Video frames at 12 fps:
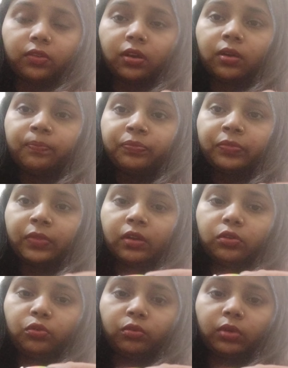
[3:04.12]
सा
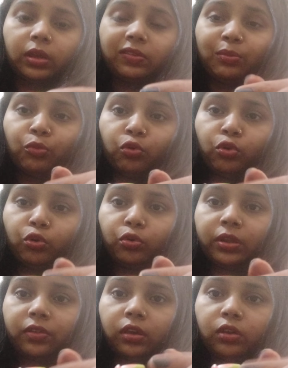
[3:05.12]
यू नो ऐसे मोल्ड
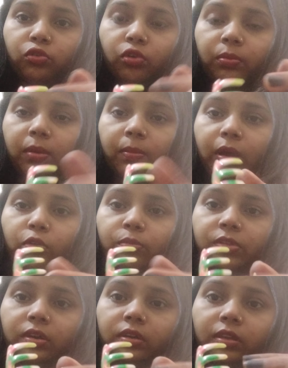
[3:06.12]
होने चाहिए जो आपके बालों
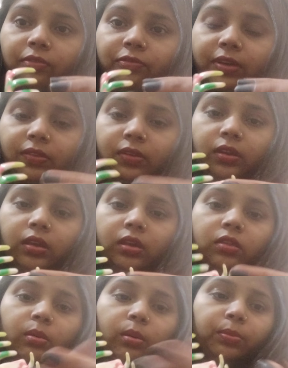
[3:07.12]
में जा के फंसे
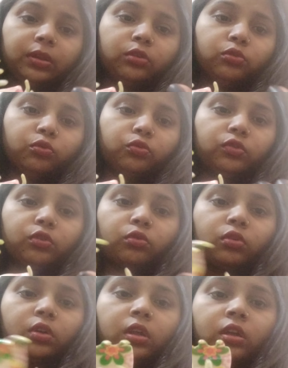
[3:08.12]
नहीं जब आप इन्हें यूज़ करो